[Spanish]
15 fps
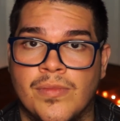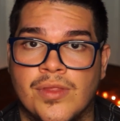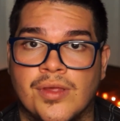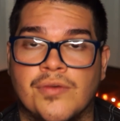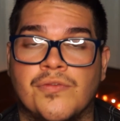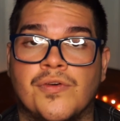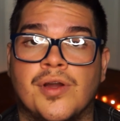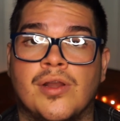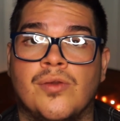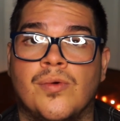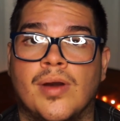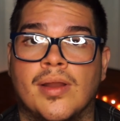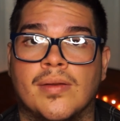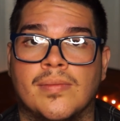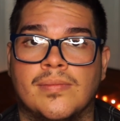se fue del
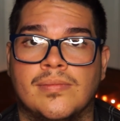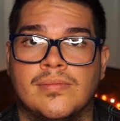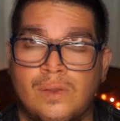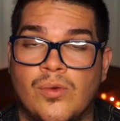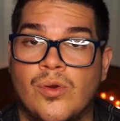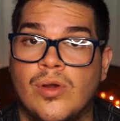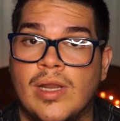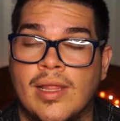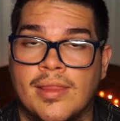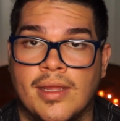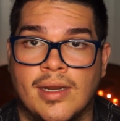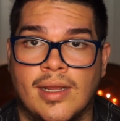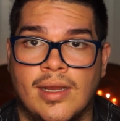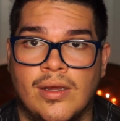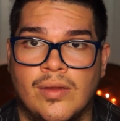lugar. Luego del
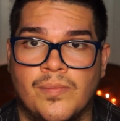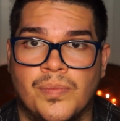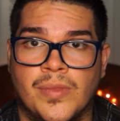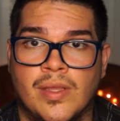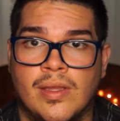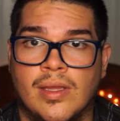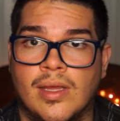altercado,